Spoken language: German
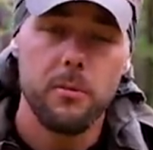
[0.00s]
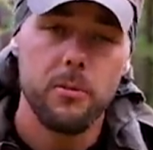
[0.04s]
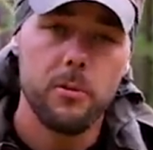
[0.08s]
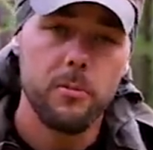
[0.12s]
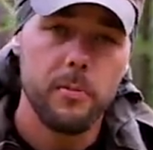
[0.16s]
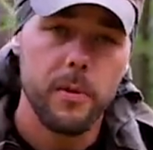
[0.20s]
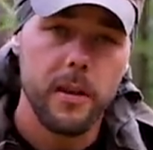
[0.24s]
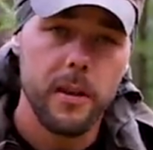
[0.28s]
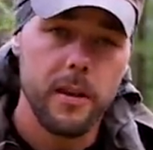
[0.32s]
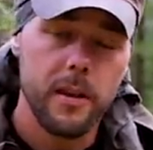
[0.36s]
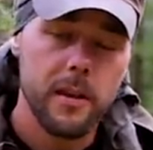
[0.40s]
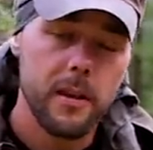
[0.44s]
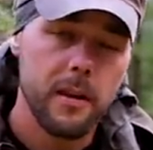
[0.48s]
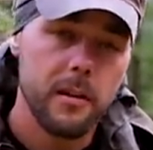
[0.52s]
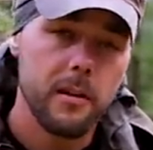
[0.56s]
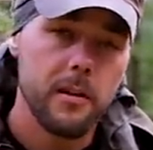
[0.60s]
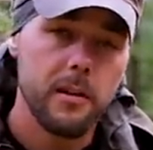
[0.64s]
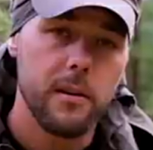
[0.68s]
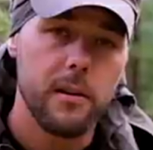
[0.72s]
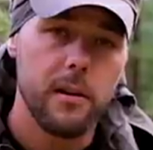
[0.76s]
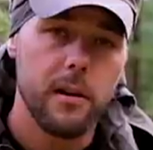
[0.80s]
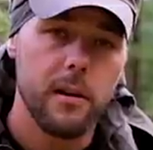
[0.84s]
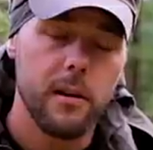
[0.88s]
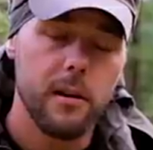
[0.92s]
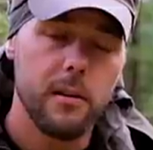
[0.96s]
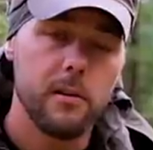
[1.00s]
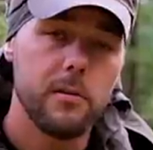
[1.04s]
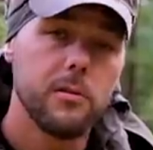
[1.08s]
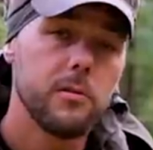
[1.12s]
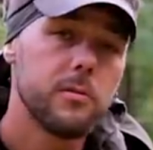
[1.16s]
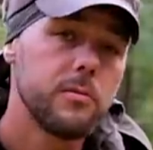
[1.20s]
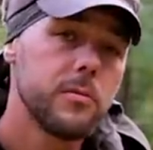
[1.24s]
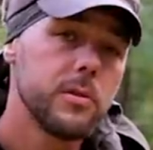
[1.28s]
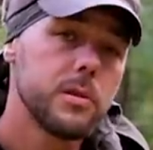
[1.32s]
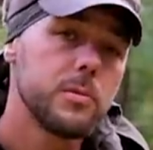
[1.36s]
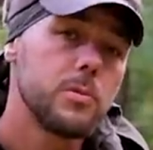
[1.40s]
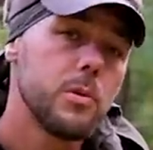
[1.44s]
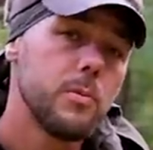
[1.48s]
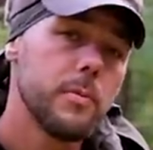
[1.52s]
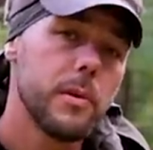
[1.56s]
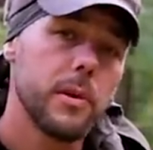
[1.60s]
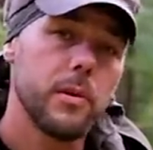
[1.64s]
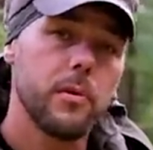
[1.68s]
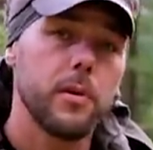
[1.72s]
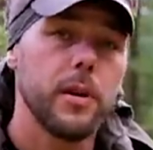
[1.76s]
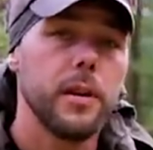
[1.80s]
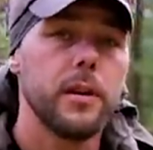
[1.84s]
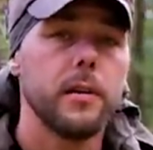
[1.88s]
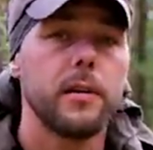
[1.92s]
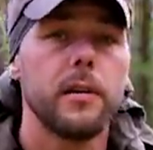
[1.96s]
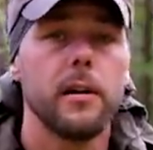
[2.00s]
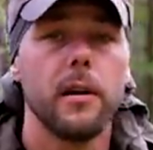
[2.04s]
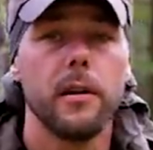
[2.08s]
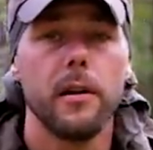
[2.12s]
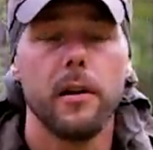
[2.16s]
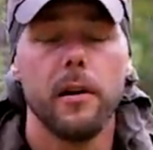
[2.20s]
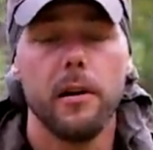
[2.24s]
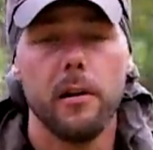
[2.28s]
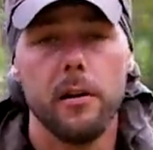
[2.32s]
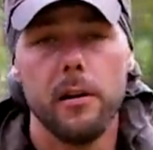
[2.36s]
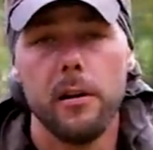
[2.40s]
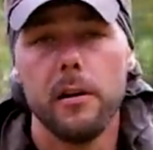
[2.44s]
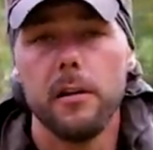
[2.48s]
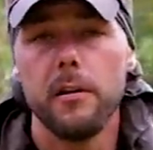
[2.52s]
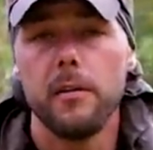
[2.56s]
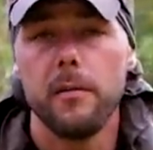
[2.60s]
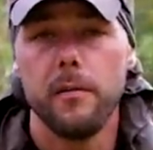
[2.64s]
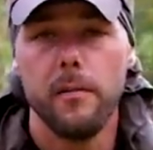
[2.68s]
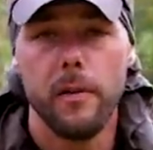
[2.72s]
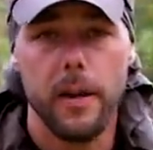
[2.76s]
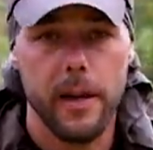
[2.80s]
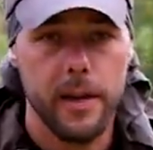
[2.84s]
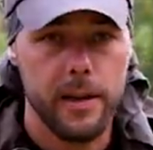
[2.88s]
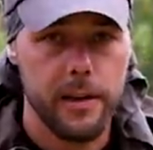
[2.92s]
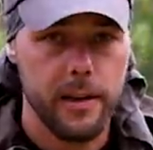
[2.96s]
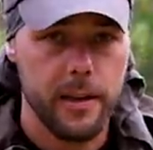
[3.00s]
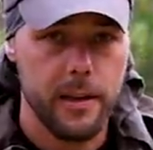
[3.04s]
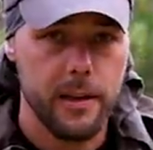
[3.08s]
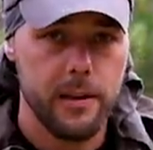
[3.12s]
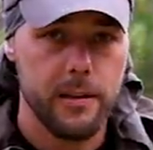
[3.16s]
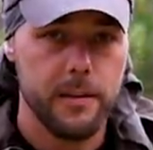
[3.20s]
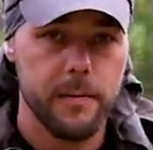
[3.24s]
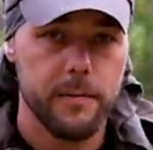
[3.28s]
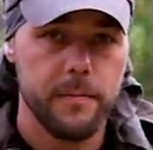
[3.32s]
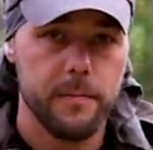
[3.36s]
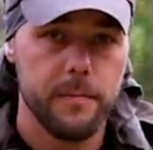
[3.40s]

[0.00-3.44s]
mit meinem neuen Kanal und wie es mit meinem alten Kanal weitergeht.